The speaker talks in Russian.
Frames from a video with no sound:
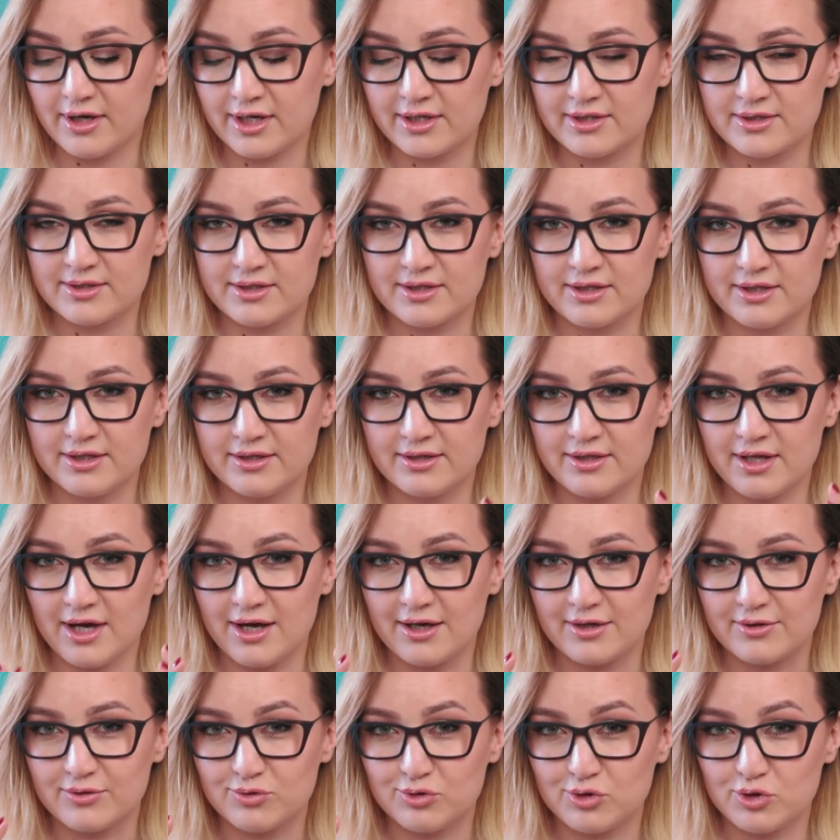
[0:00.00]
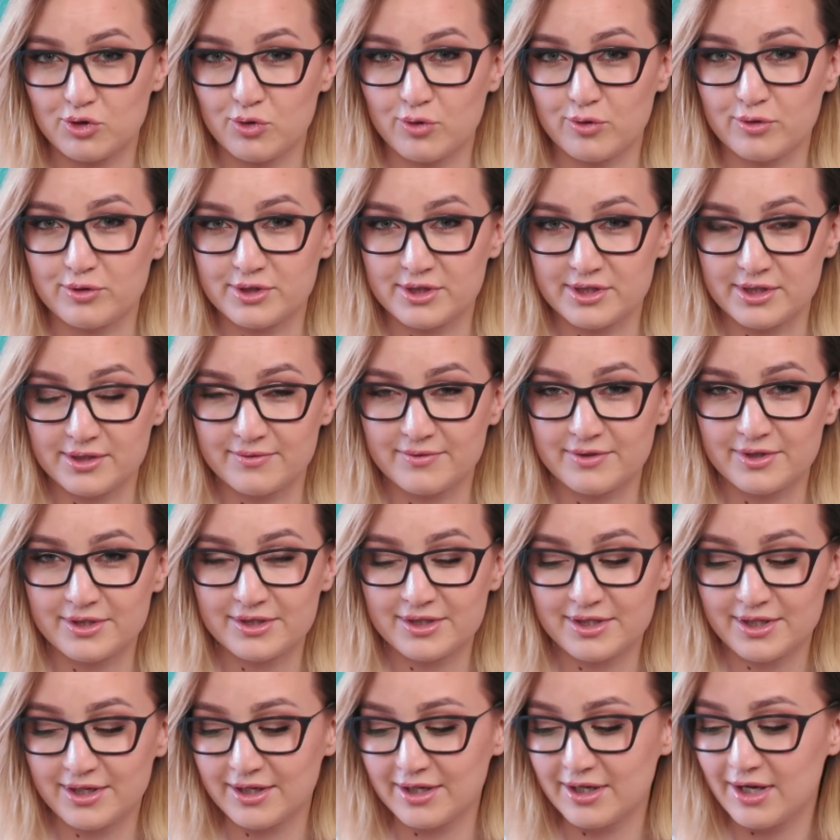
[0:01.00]
раз-таки на трех
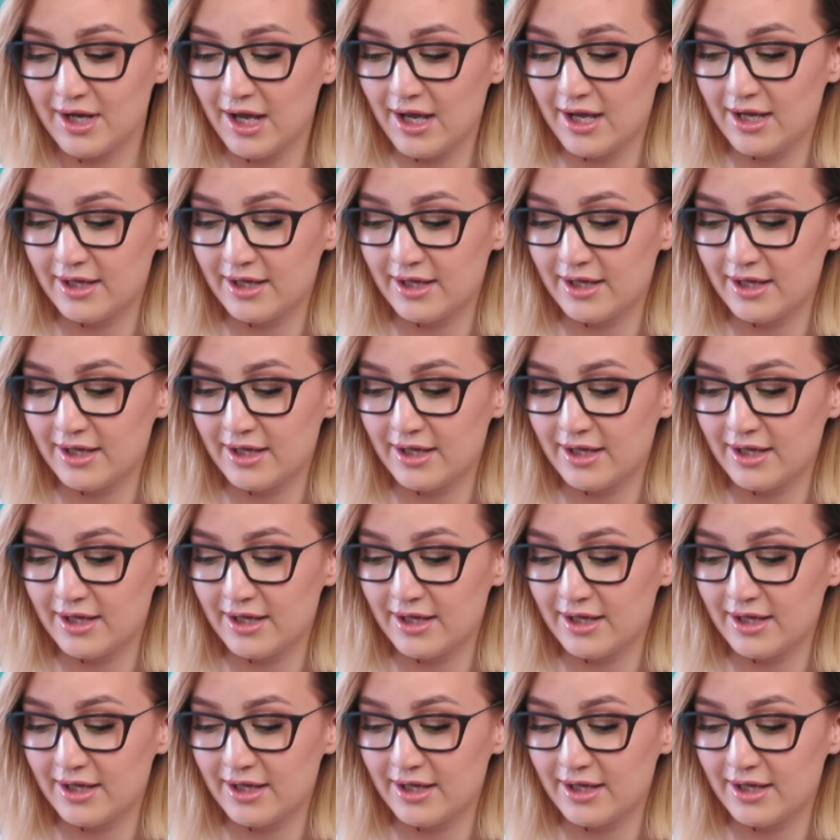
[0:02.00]
сыворотках,